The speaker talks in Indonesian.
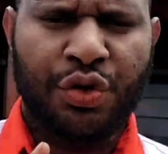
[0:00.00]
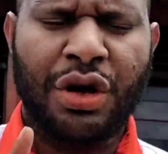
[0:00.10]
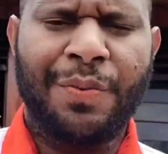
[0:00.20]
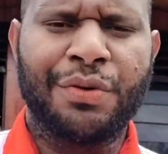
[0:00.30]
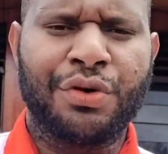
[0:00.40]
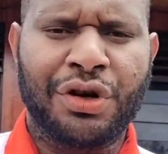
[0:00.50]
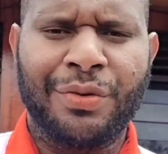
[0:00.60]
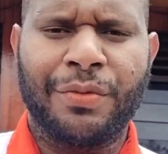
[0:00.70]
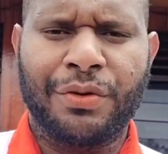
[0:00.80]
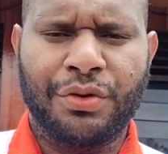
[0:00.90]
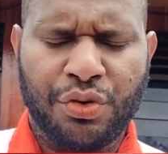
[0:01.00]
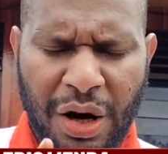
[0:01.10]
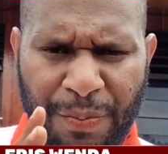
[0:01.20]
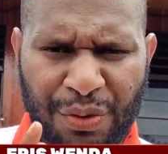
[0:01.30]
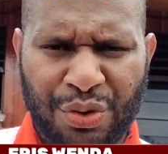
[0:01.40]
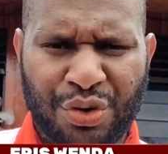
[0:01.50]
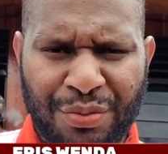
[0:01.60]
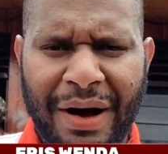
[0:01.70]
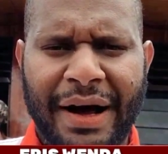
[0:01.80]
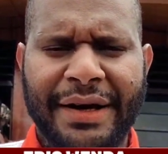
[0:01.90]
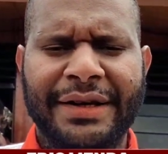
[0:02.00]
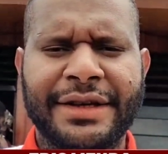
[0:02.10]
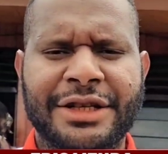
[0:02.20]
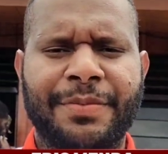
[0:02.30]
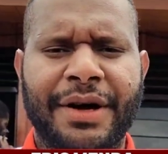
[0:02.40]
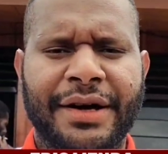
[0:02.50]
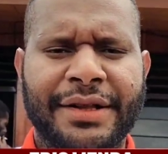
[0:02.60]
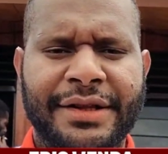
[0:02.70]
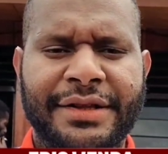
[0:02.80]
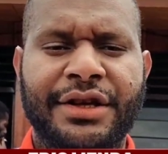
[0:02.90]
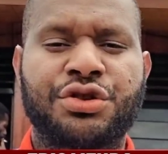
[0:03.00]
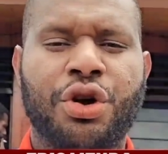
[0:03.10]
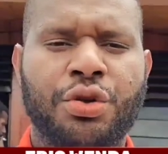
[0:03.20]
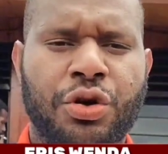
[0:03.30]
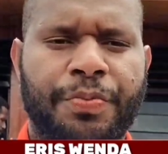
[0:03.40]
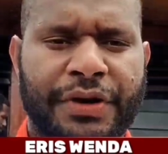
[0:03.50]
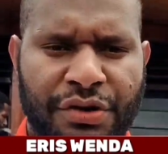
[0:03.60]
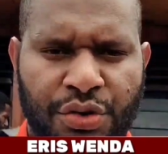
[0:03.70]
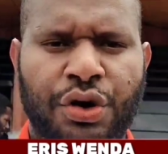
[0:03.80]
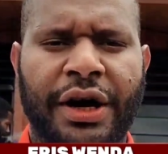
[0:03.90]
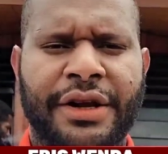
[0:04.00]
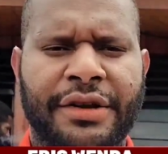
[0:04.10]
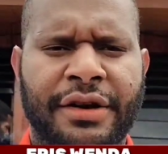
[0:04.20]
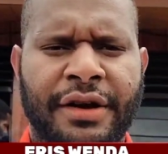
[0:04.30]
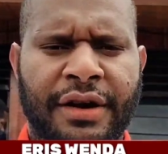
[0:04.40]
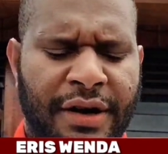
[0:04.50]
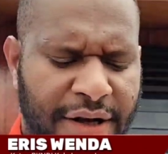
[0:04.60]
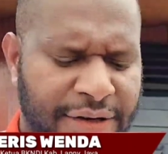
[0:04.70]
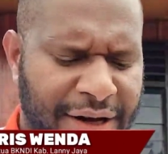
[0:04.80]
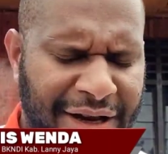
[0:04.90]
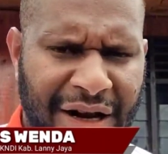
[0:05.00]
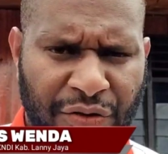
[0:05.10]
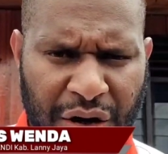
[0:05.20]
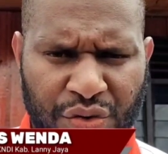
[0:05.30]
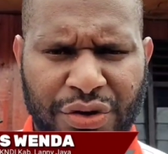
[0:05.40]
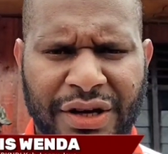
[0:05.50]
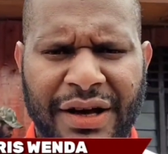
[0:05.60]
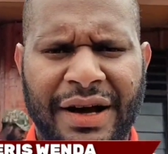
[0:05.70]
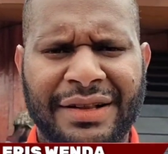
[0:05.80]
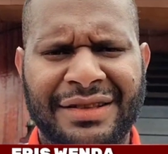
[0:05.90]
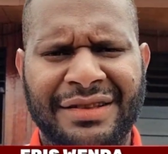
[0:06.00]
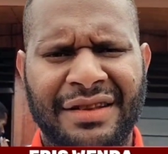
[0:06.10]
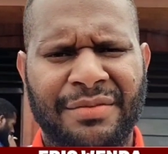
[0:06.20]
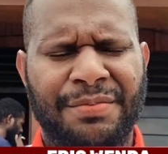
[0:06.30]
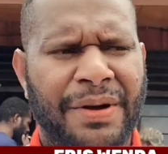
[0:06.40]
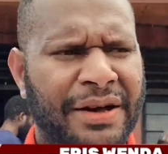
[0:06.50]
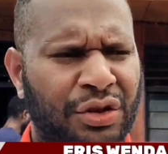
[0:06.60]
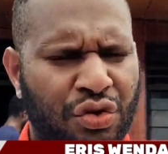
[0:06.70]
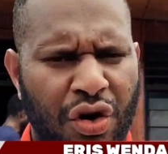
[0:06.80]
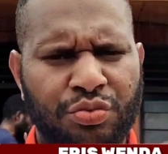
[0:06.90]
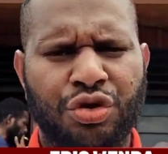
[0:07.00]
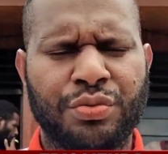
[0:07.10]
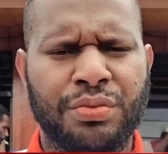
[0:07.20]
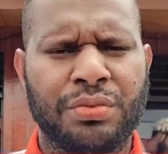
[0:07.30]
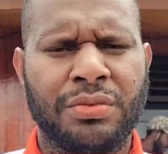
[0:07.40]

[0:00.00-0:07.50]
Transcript: 20 20 rumah ini sebagai titik contoh percontohan. Karena dalam waktu dekat Pak Ketua Umum